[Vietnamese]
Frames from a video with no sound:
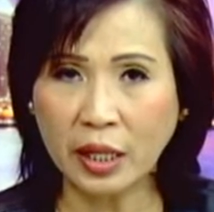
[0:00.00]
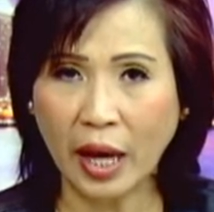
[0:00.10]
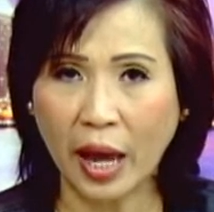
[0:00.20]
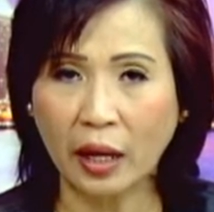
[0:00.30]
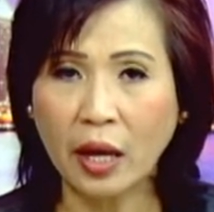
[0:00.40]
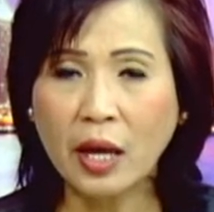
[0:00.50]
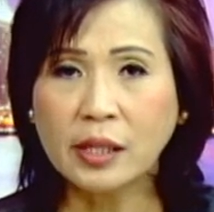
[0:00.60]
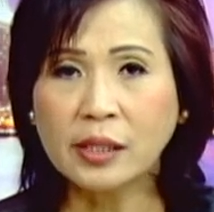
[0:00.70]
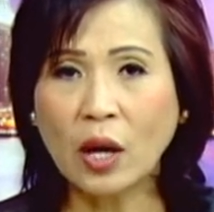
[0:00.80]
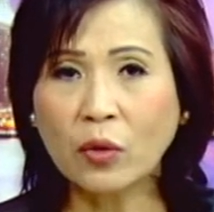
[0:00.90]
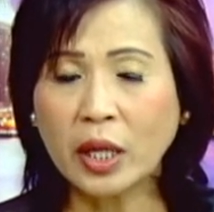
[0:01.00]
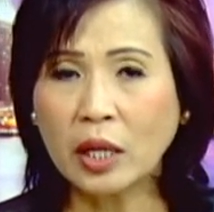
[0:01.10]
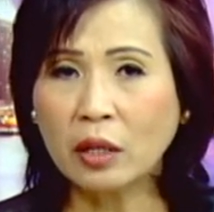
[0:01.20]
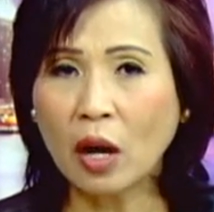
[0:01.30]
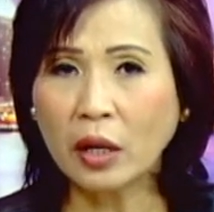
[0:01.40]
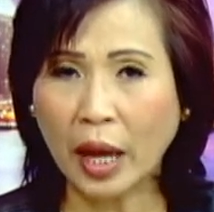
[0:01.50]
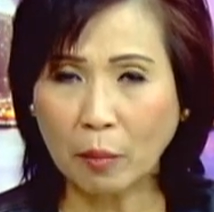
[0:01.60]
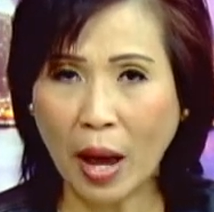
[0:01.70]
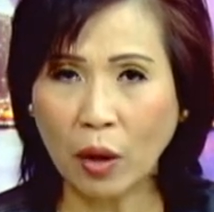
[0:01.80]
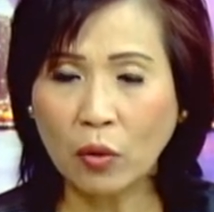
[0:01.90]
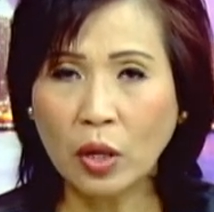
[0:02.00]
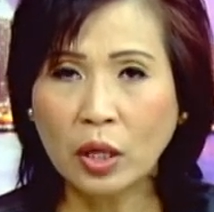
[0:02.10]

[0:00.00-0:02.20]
càng sau khi có cảnh báo,